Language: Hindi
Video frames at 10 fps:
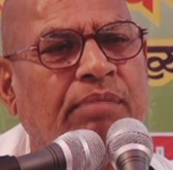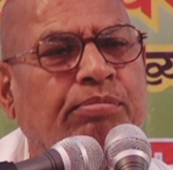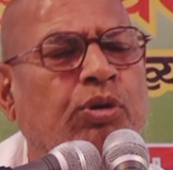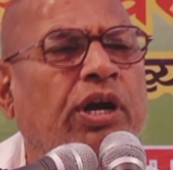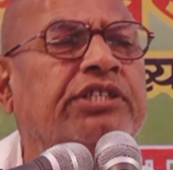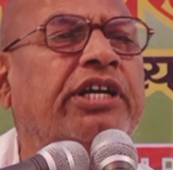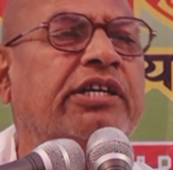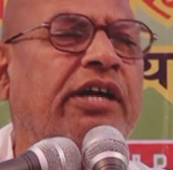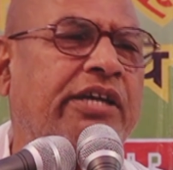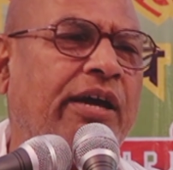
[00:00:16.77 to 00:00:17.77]
मनोरंजन
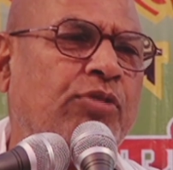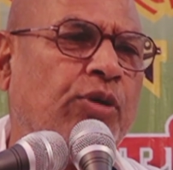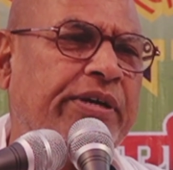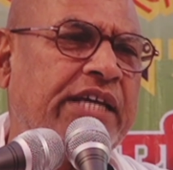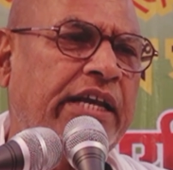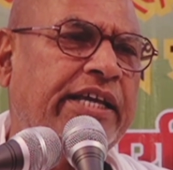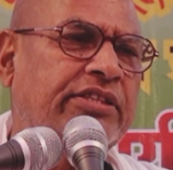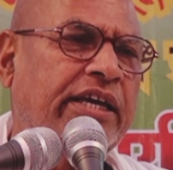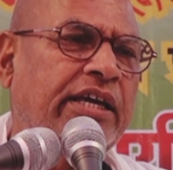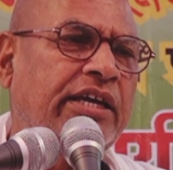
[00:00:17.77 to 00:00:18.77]
करके हम लोग बजा
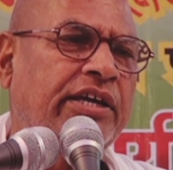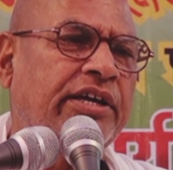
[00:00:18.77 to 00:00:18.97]
लेते हैं